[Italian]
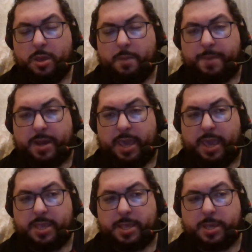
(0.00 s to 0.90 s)

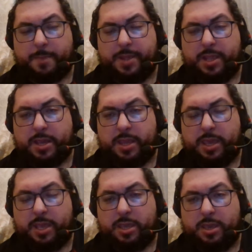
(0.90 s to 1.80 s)
Paredes,
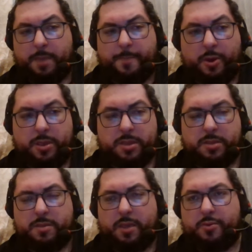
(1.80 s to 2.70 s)
Pellegrini e
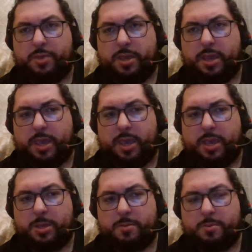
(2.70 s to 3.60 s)
poi devo dire
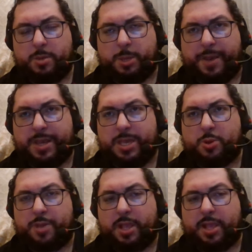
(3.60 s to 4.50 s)
che
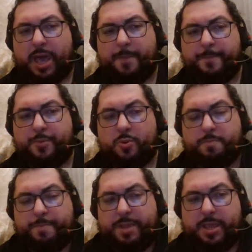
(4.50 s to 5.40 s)
spariscono dal campo,
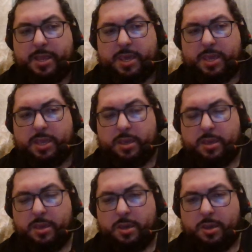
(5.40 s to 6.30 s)
Pellegrini
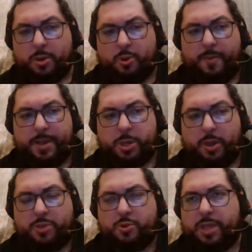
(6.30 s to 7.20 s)
come so-
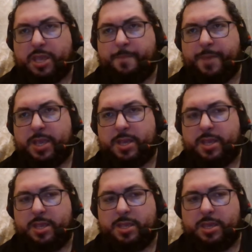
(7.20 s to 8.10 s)
è tornare il
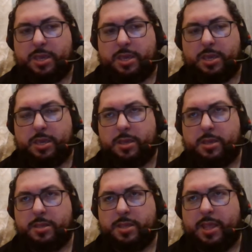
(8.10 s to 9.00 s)
Pellegrini di,
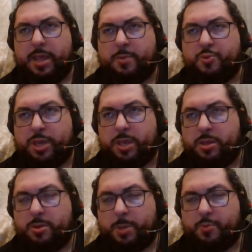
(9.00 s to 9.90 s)
dell'era
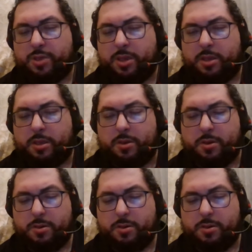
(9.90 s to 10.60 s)
Mourinho si può dire, no?